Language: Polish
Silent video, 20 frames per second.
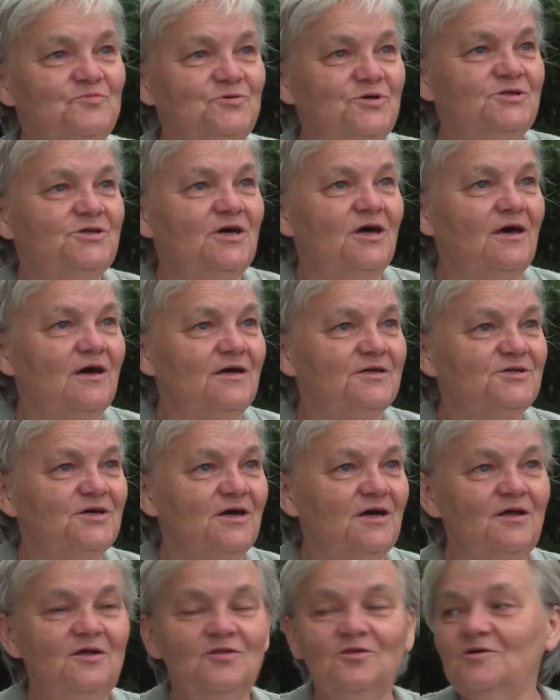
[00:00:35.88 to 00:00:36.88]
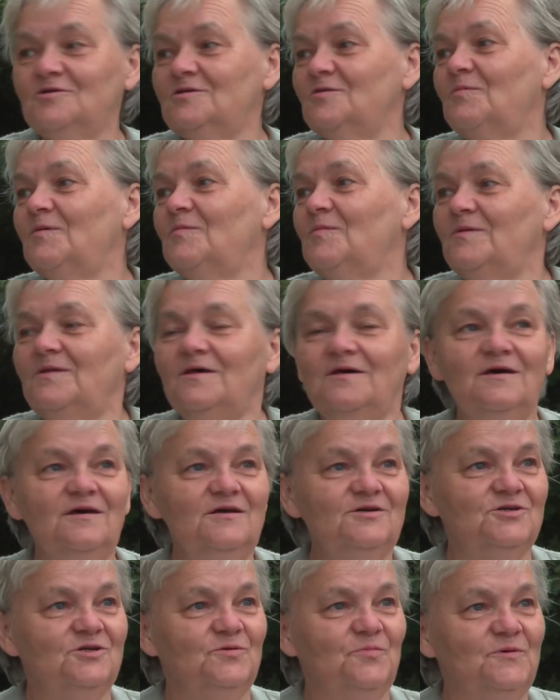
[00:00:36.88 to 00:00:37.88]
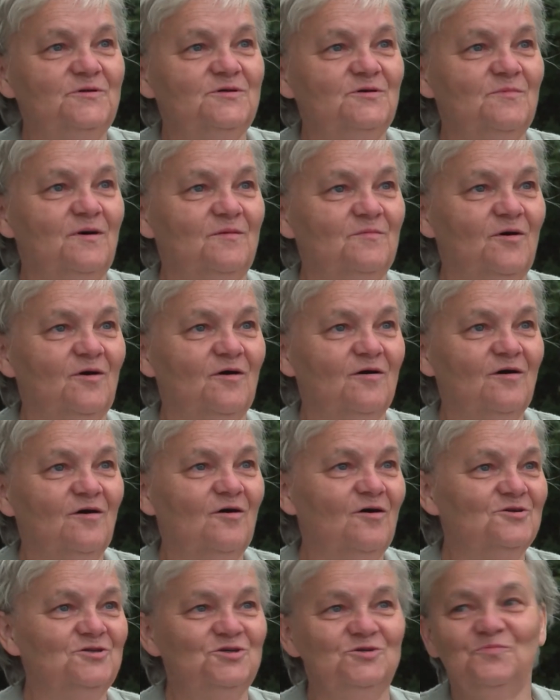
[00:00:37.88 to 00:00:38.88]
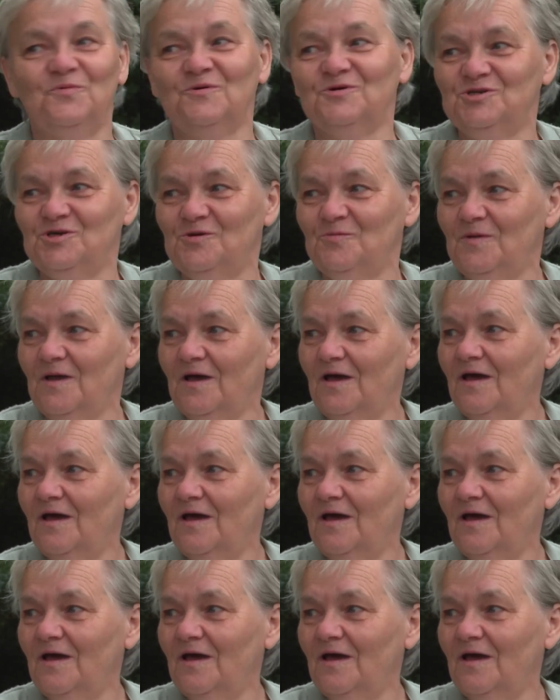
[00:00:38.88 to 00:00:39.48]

przyjdzie jesień, to sobie będę jeździć. Po co mam chodzić po zimnie?